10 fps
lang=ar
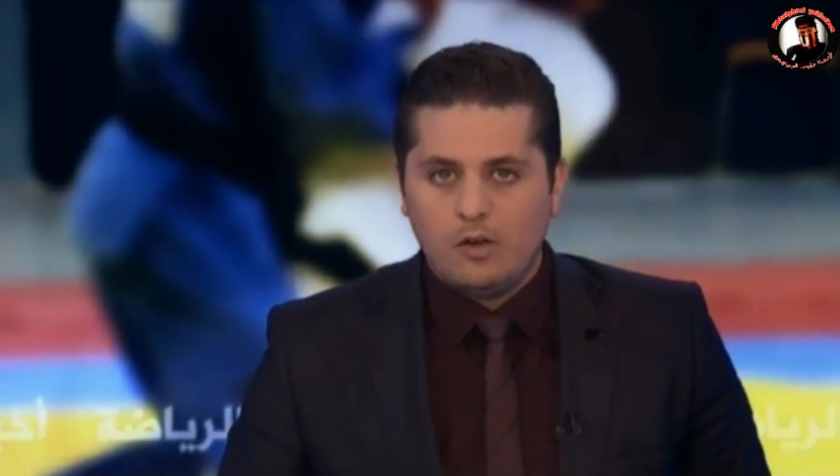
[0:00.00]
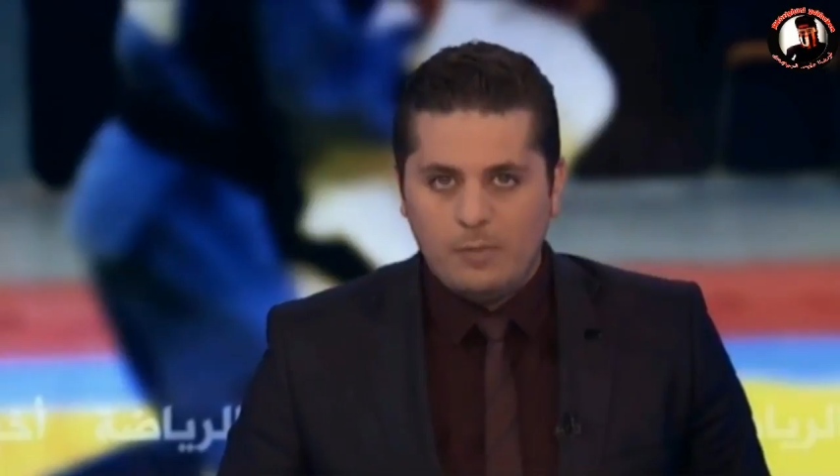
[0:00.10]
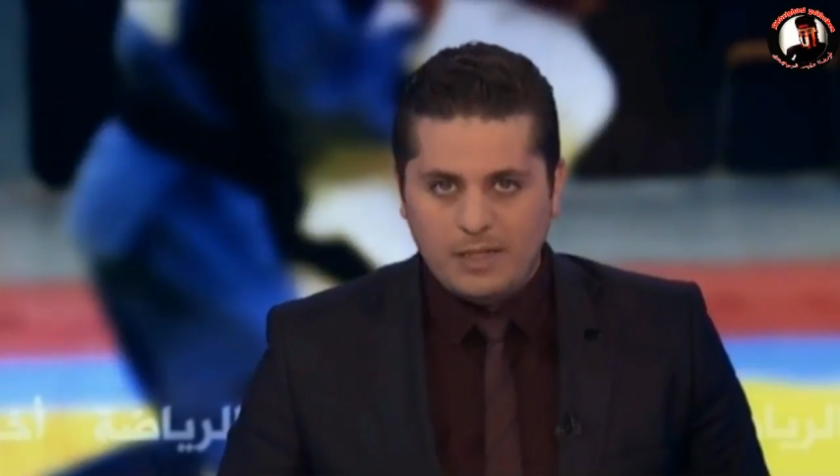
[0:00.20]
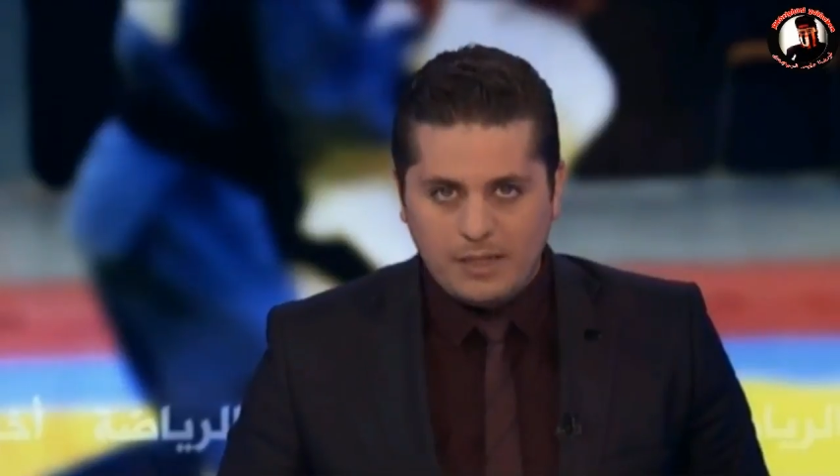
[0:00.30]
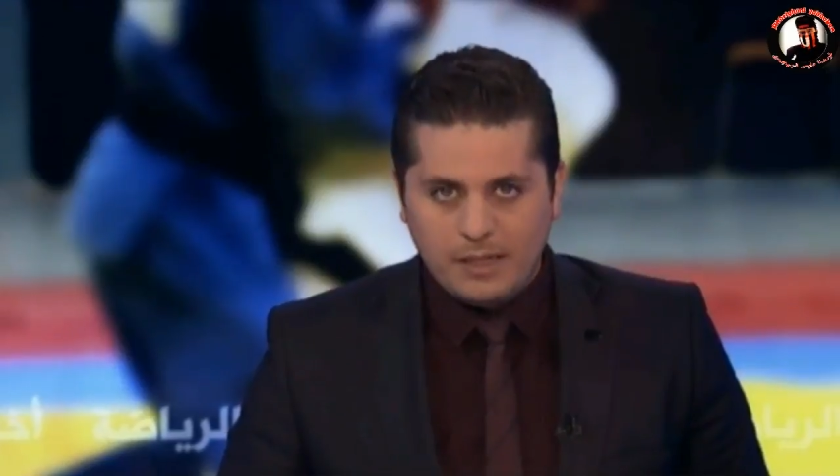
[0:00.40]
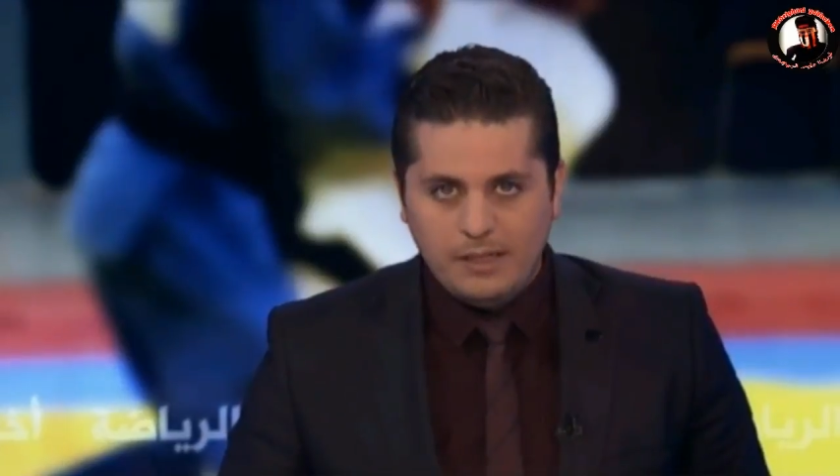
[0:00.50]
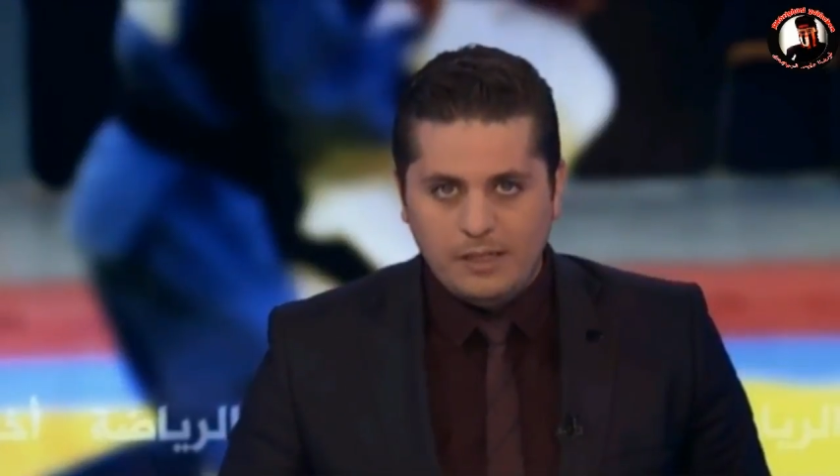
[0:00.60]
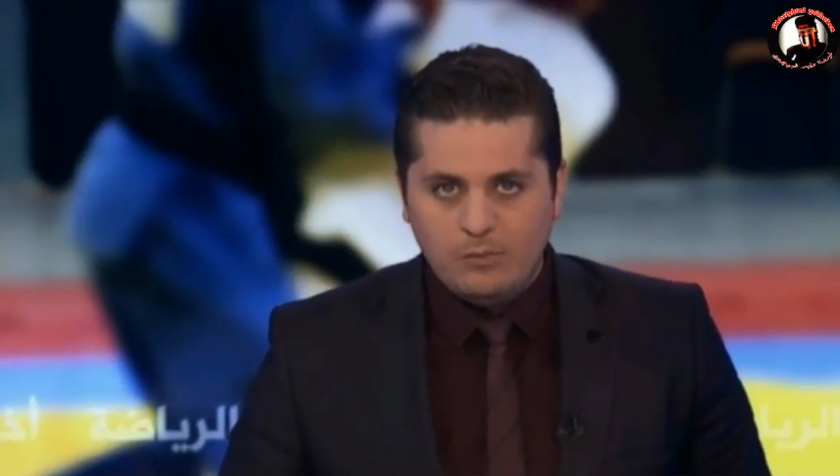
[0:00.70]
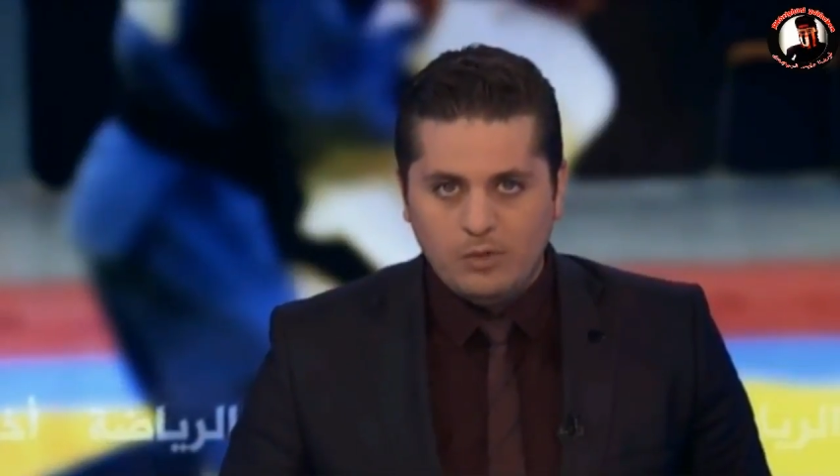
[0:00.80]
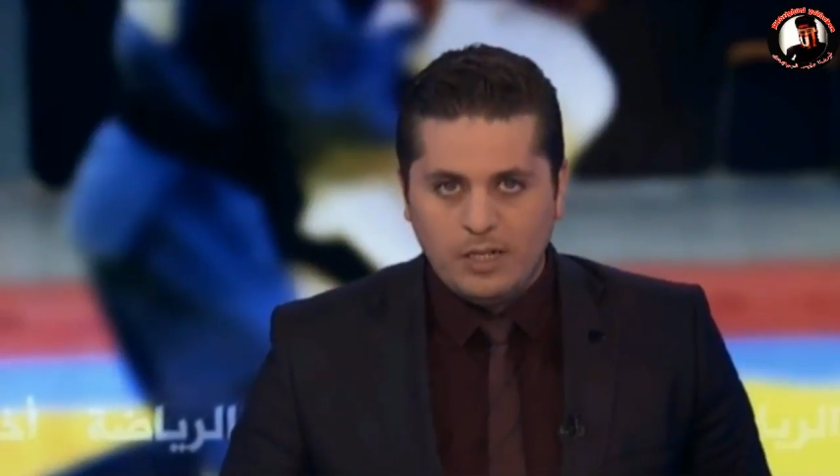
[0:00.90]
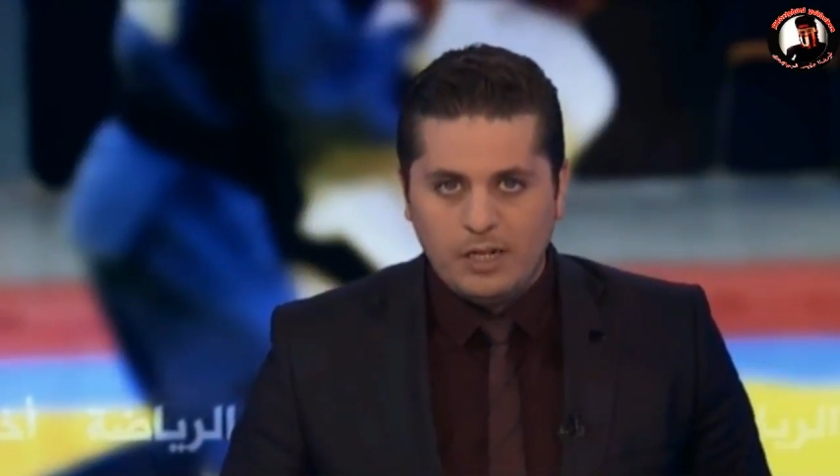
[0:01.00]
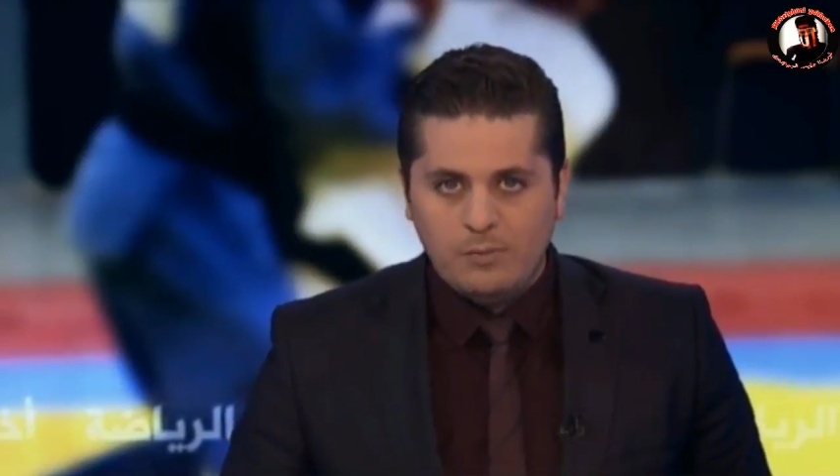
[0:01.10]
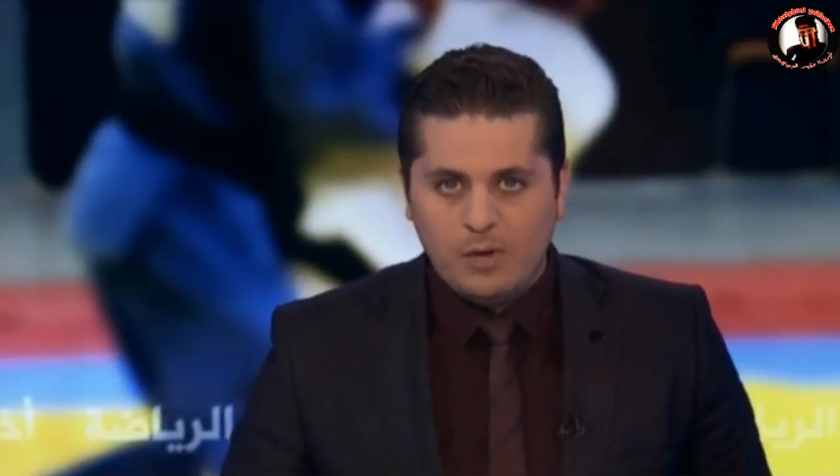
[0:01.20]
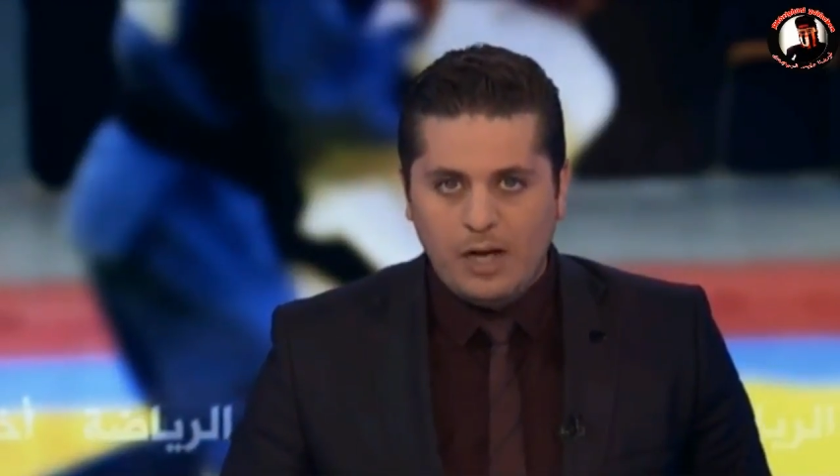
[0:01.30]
رغم تغيير المدرب